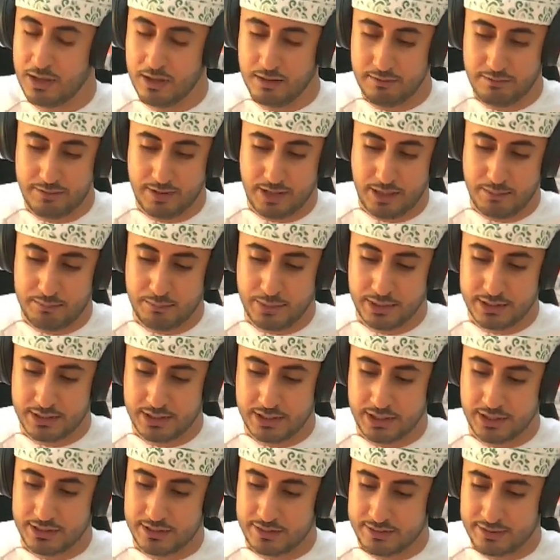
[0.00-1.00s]
فلما
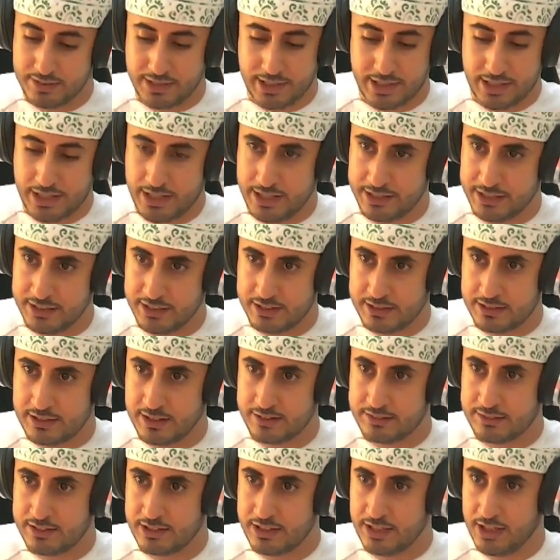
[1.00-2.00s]
تجي تصنع حديد
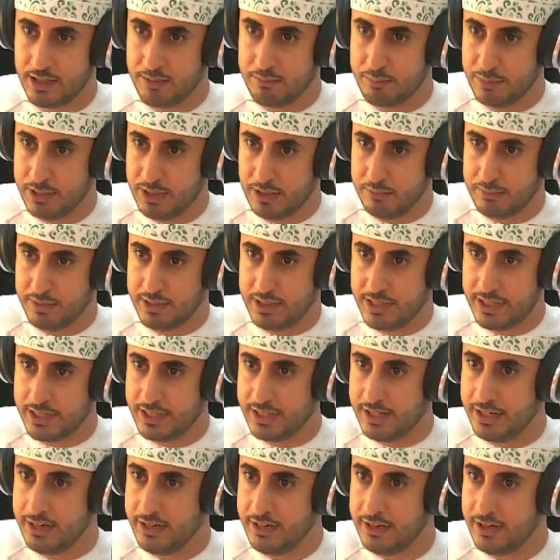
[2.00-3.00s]
التسليح من
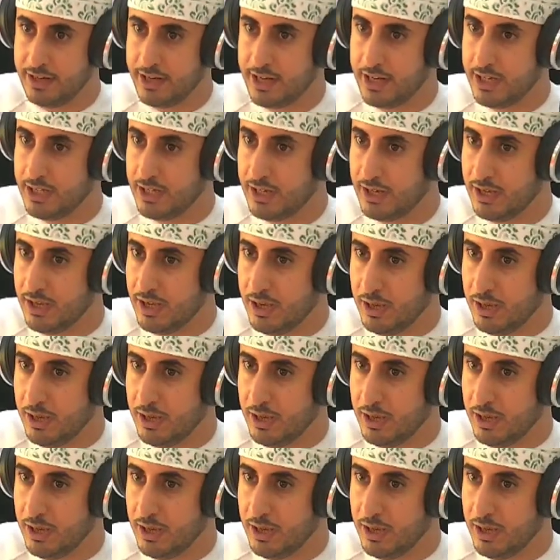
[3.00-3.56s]
البدايه الى النهايه